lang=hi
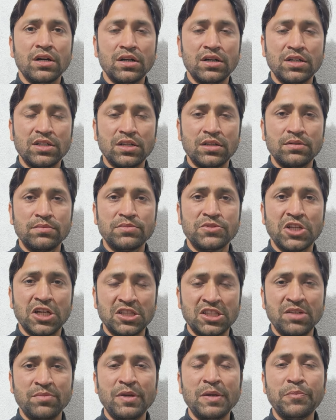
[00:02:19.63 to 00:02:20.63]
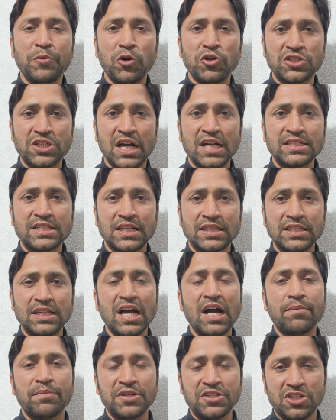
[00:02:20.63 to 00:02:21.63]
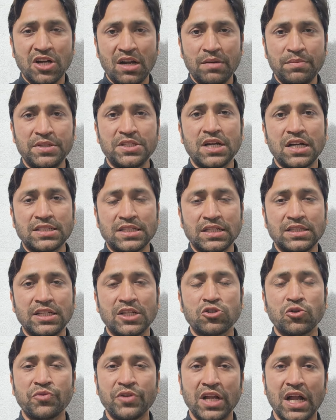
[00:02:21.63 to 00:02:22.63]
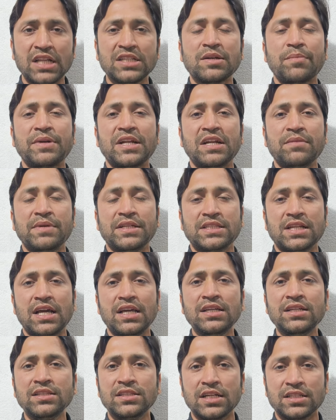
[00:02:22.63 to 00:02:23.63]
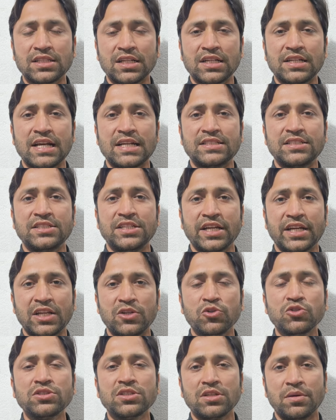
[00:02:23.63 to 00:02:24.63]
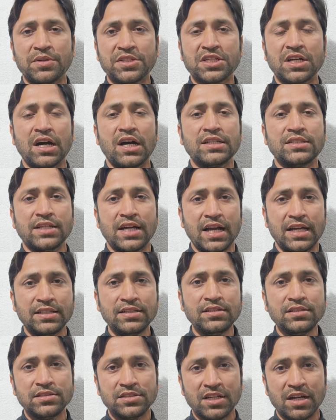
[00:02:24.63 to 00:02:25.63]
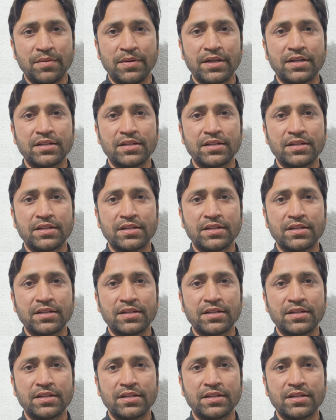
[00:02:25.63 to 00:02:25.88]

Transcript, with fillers: क्षति भी पहुंचा सकती है आपकी जान भी जा सकती है तो फिलहाल इस अपडेट में इतना ही देखते रहे जैसी जेके न्यूज़ नमस्कार जय हिंद जय